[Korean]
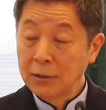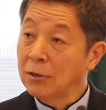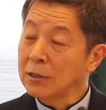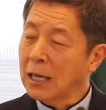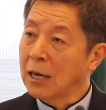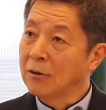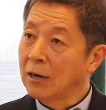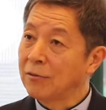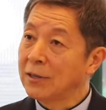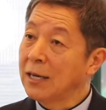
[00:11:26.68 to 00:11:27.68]
그런
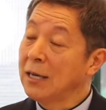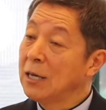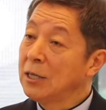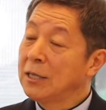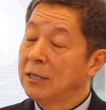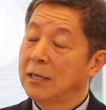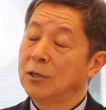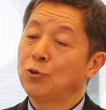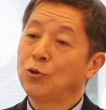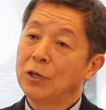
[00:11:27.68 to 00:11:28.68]
상황 가운데
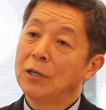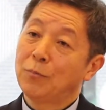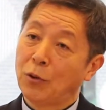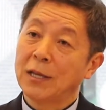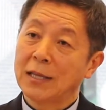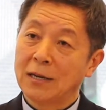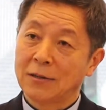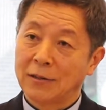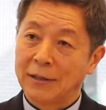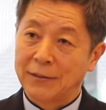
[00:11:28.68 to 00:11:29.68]
이들이 수의를
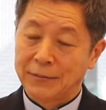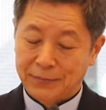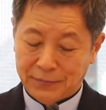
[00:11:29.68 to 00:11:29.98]
보냈다는 거예요.